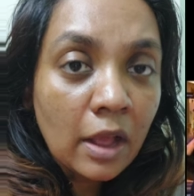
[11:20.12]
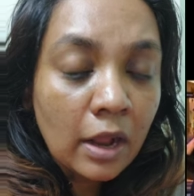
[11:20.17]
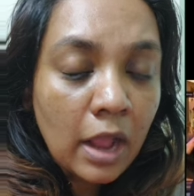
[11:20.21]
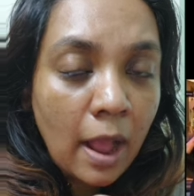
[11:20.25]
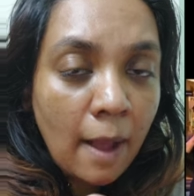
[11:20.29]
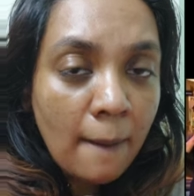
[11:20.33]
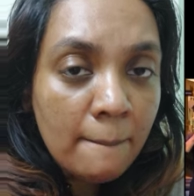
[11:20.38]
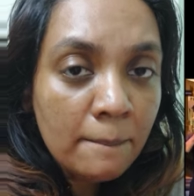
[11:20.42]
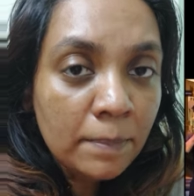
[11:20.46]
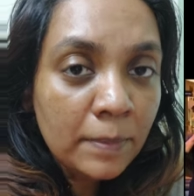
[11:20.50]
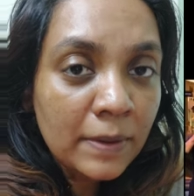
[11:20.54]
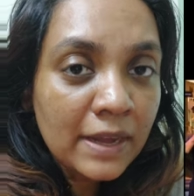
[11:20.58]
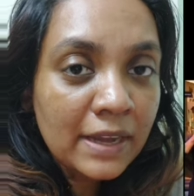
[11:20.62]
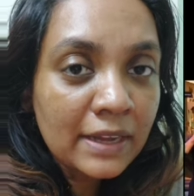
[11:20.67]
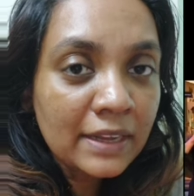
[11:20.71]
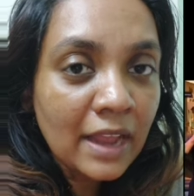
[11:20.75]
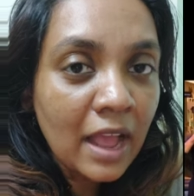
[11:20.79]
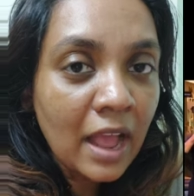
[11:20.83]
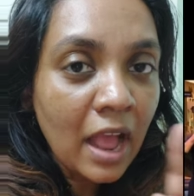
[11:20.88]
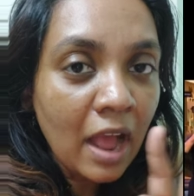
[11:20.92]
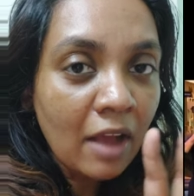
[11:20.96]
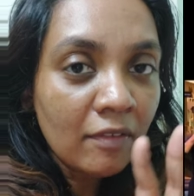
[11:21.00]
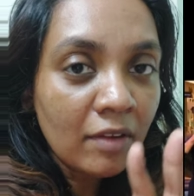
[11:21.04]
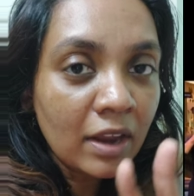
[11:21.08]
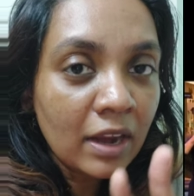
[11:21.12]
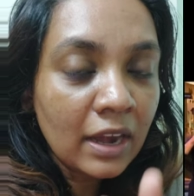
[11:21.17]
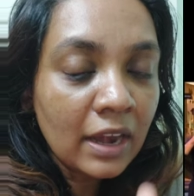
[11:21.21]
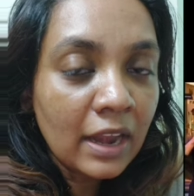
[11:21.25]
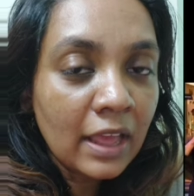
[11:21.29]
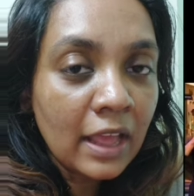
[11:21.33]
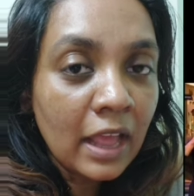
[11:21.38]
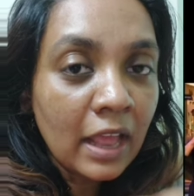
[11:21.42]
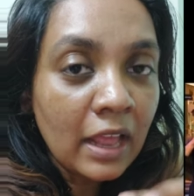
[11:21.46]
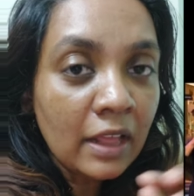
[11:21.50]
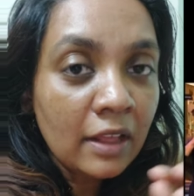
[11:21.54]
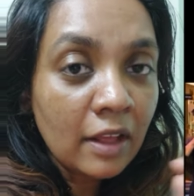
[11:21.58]
கம்ப்ளீட்டாக அவங்கள
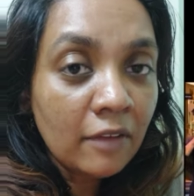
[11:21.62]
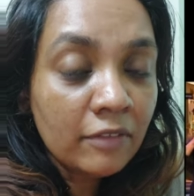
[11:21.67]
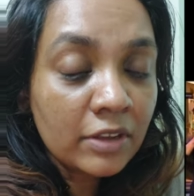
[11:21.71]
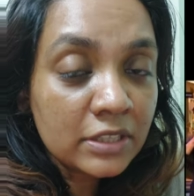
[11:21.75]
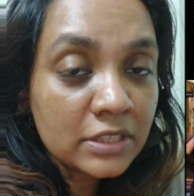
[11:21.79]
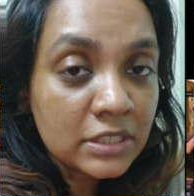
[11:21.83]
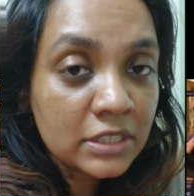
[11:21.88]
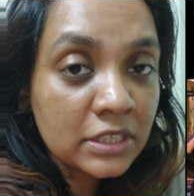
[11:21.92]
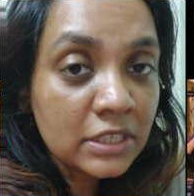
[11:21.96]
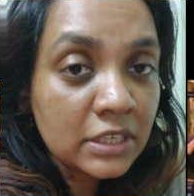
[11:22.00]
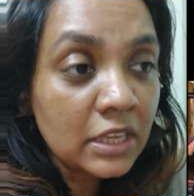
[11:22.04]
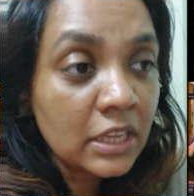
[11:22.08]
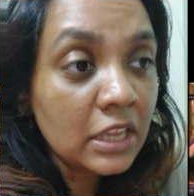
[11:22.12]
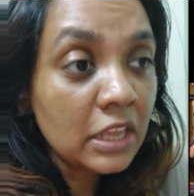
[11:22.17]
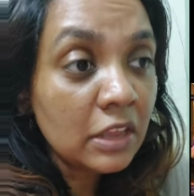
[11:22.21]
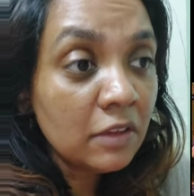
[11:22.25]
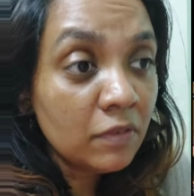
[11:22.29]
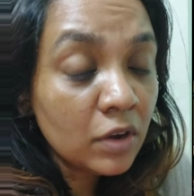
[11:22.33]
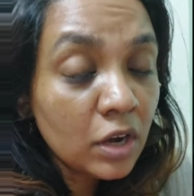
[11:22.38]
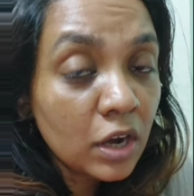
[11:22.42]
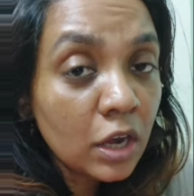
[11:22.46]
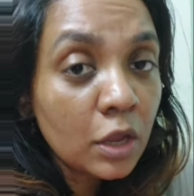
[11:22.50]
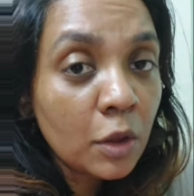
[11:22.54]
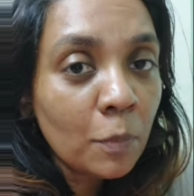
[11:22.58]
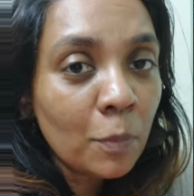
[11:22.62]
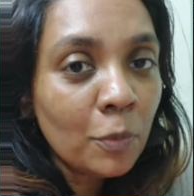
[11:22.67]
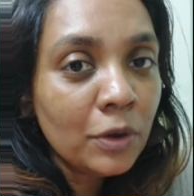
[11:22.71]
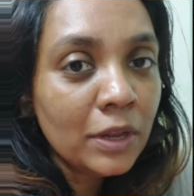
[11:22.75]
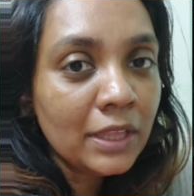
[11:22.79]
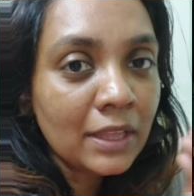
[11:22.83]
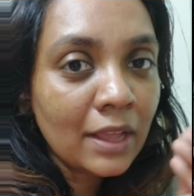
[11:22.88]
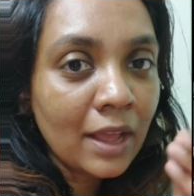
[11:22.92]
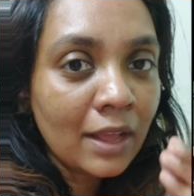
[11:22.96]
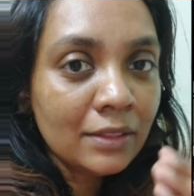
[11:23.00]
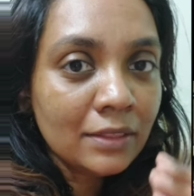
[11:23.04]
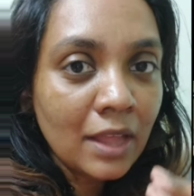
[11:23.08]
வச்சு இவங்களுக்கு
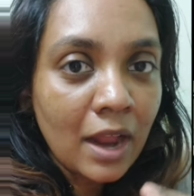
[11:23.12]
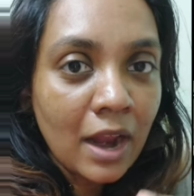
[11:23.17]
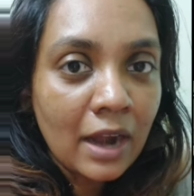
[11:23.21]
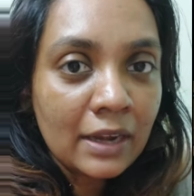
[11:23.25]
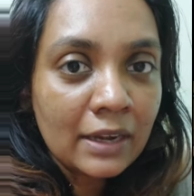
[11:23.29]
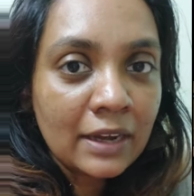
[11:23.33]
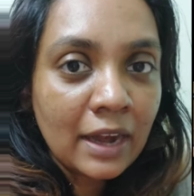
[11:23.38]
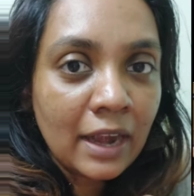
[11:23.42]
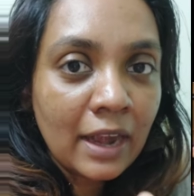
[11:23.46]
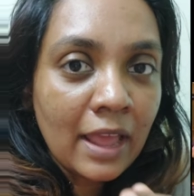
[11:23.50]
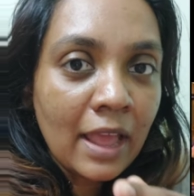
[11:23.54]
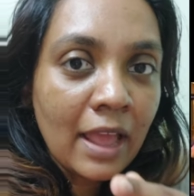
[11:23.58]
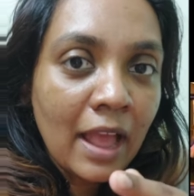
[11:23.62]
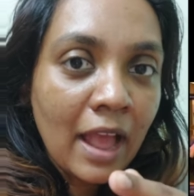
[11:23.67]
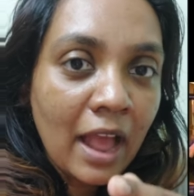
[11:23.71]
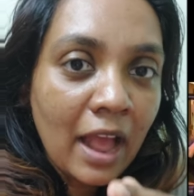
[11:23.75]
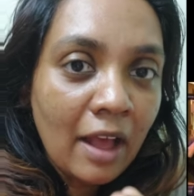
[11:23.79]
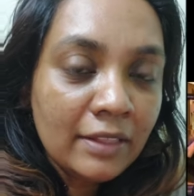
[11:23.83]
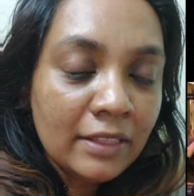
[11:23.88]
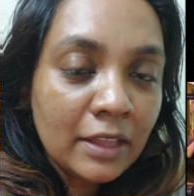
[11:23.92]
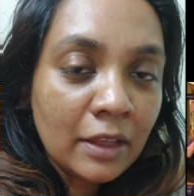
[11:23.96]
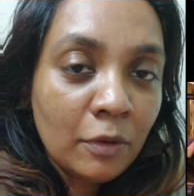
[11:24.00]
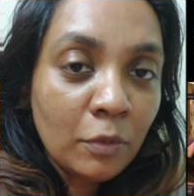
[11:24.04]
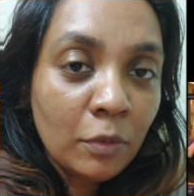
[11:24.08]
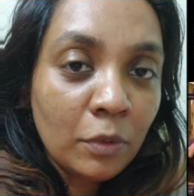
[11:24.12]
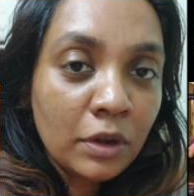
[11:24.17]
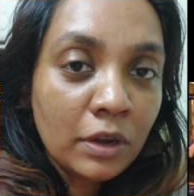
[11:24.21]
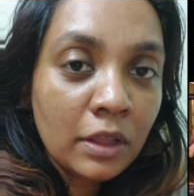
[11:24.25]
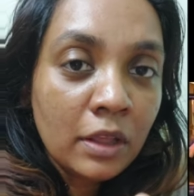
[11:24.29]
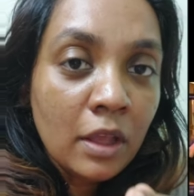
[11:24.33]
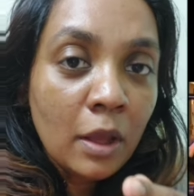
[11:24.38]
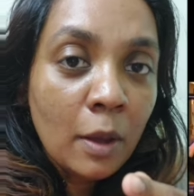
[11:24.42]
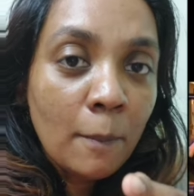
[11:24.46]
பிடிக்காத ஆட்களை அந்த ஒரு